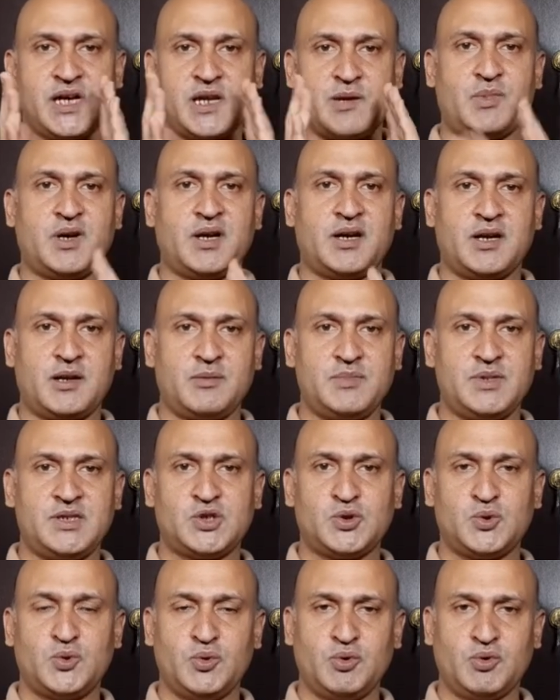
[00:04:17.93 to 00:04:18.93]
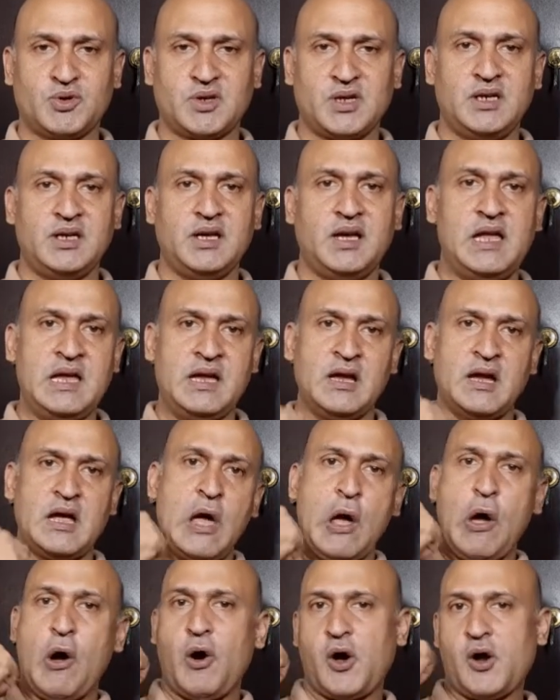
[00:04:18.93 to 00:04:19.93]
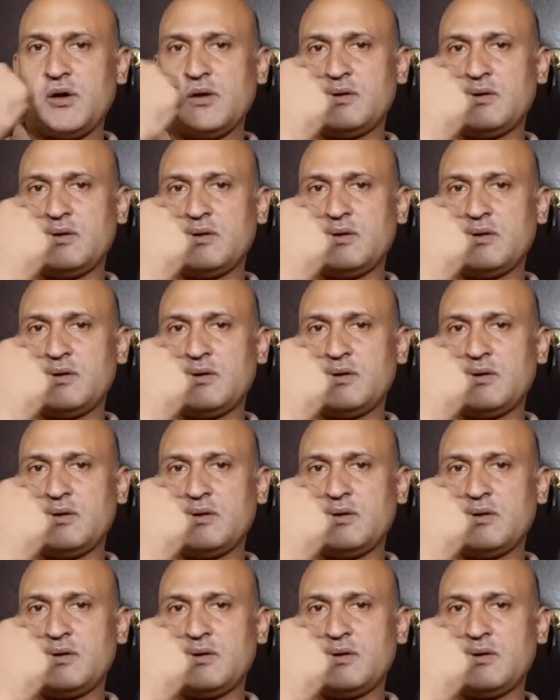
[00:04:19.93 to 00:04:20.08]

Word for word: गर्मा गर्मी शुरू हो गई है और